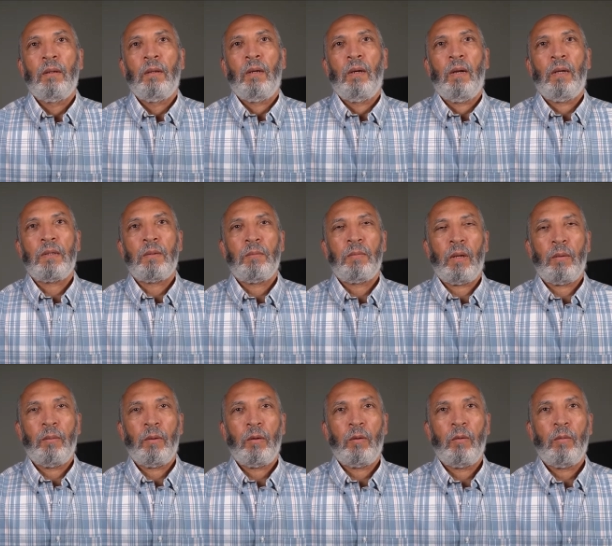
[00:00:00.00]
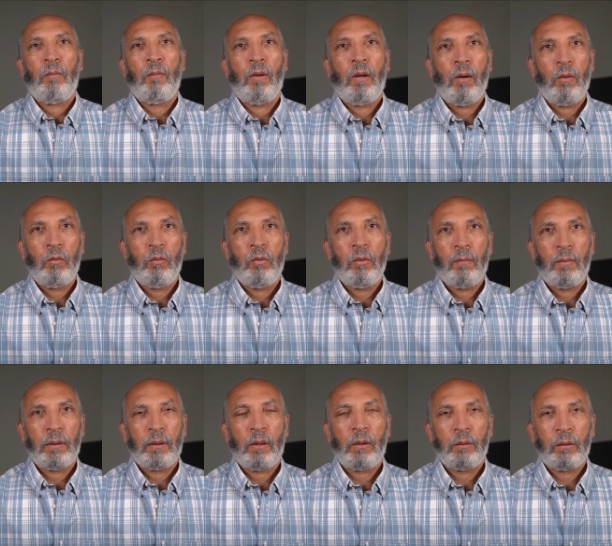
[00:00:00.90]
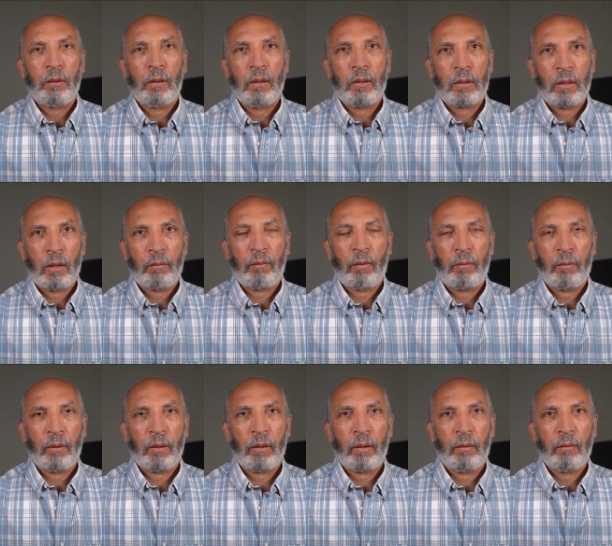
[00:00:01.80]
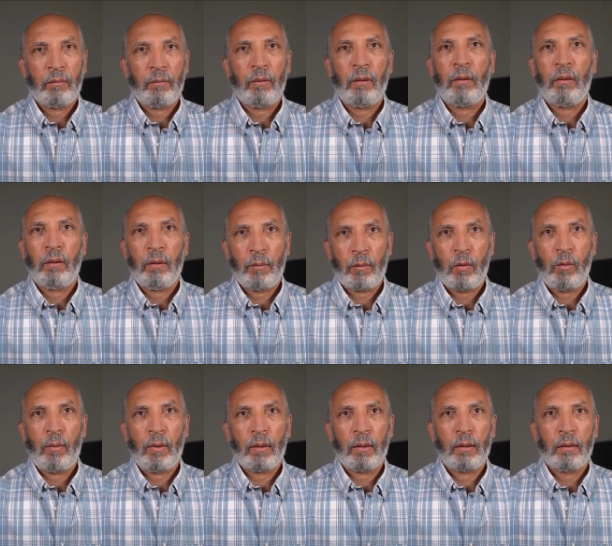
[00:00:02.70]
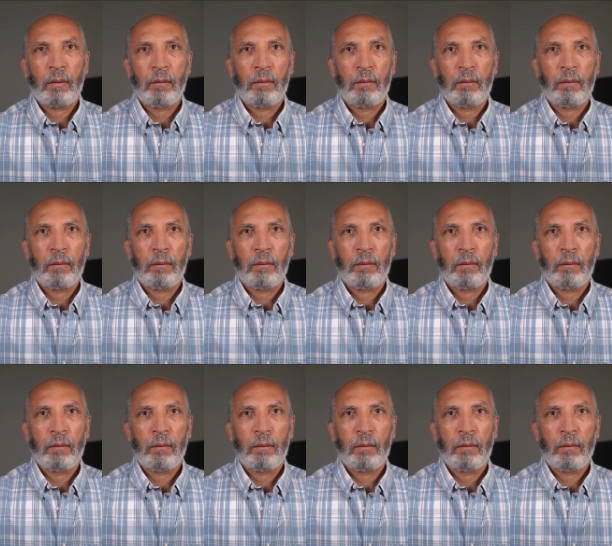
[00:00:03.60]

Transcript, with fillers: لازم تعملهم اول ما تاخد الجنسيه في امريكا فابقوا معنا